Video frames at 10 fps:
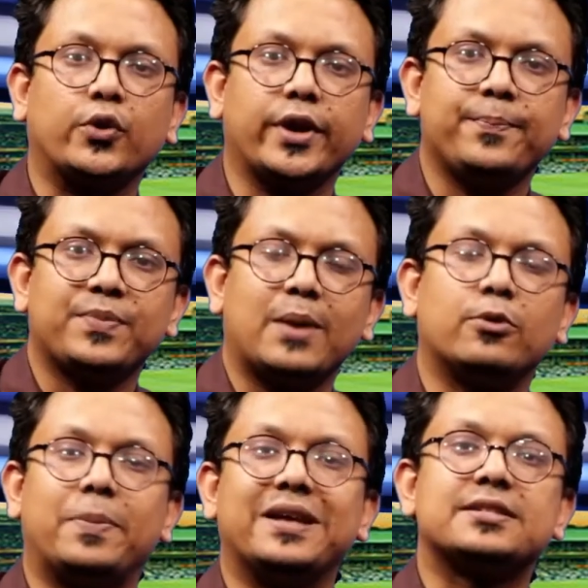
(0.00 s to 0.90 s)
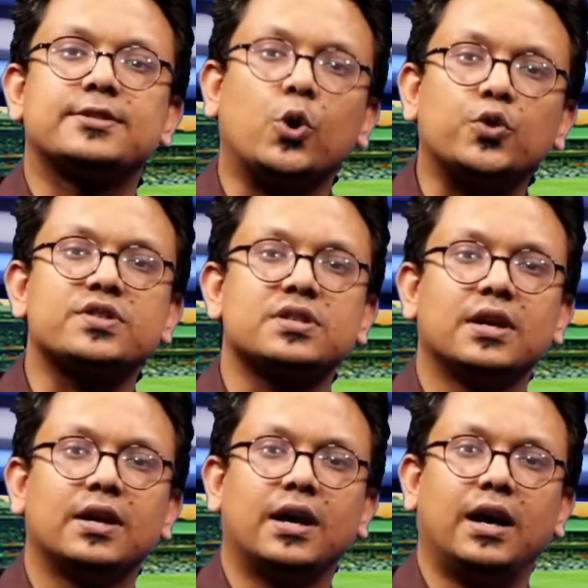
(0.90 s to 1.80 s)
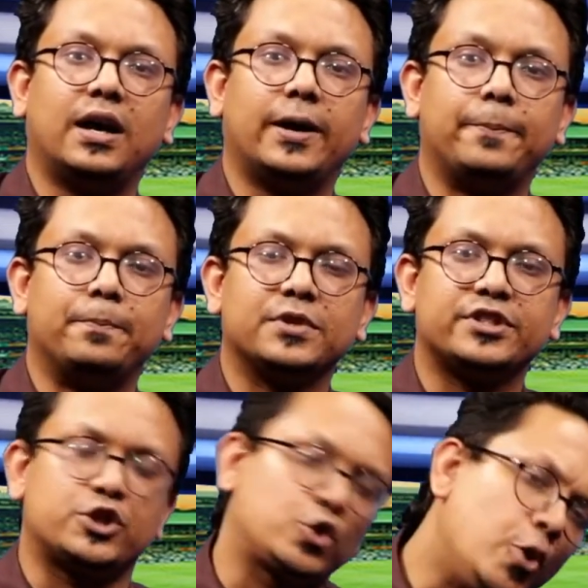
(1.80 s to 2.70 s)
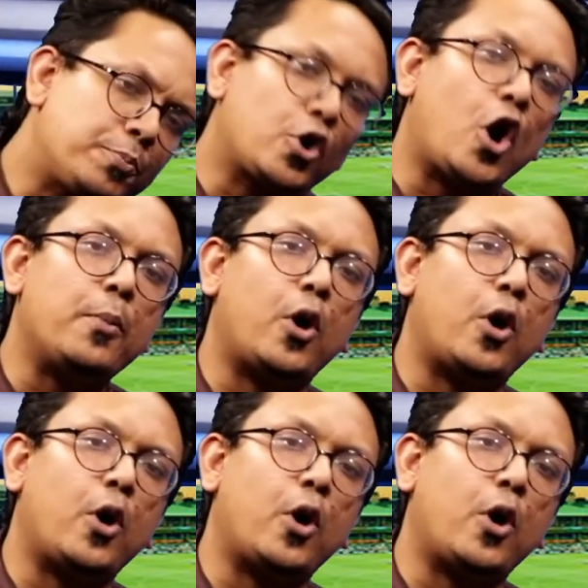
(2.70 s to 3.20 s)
করে এবং বেন স্টোকস খুব কম